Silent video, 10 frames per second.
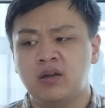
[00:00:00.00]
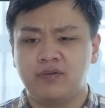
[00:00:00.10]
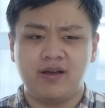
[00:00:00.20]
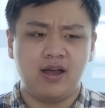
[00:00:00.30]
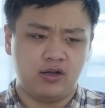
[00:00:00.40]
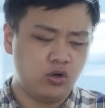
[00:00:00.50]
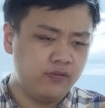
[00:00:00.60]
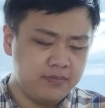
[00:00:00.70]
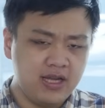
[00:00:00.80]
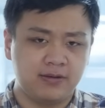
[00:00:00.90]
Và đối
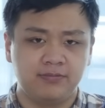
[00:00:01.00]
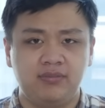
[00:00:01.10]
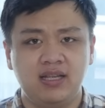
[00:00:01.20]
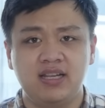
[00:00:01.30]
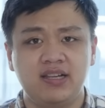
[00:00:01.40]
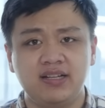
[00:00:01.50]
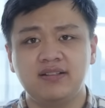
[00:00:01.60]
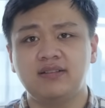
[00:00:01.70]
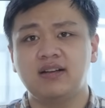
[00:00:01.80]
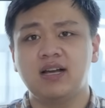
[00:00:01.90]
với mình thì những cái
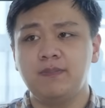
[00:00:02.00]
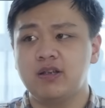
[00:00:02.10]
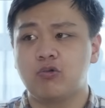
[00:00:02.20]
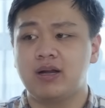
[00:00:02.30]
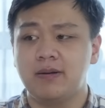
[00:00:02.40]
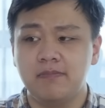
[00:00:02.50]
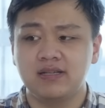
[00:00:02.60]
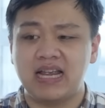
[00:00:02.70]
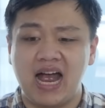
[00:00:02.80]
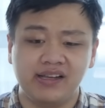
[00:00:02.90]
sự nâng cấp liên quan đến mức
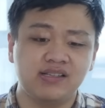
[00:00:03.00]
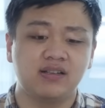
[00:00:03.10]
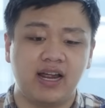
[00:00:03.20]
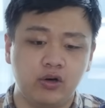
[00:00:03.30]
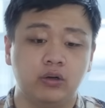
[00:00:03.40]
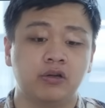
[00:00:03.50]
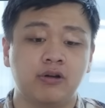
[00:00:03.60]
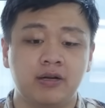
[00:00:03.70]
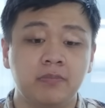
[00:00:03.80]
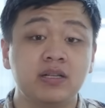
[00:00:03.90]
giá, những sự thay đổi liên
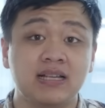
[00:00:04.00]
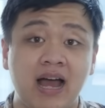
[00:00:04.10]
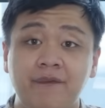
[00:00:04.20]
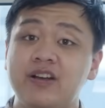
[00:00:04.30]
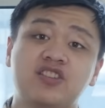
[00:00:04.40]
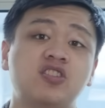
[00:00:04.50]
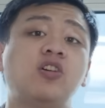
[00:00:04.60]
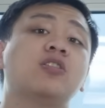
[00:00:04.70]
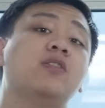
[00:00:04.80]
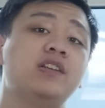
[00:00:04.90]
quan đến mức giá và
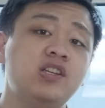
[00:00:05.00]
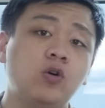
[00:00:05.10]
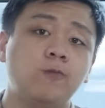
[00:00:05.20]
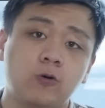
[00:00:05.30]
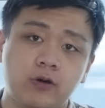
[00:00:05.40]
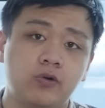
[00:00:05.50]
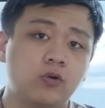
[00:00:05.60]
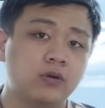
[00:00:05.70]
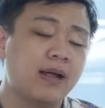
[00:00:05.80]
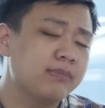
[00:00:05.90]
so nó với chiếc Oppo Reno
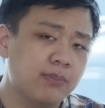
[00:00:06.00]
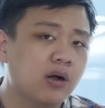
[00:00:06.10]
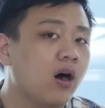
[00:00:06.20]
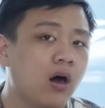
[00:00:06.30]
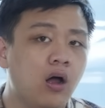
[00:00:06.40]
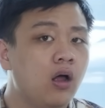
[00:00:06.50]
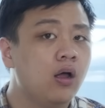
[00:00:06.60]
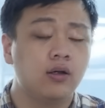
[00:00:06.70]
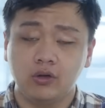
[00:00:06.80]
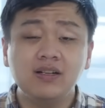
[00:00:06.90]
55G
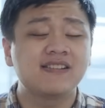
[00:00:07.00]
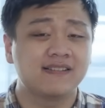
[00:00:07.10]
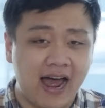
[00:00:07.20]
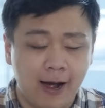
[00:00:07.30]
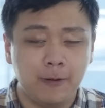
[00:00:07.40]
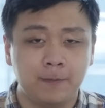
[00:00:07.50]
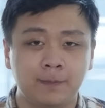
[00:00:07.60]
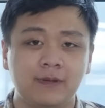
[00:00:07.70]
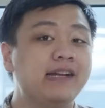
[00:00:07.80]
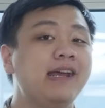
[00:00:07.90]
nó là xứng đáng.
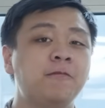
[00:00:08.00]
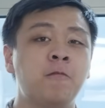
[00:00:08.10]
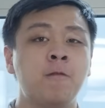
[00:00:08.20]
Thế nên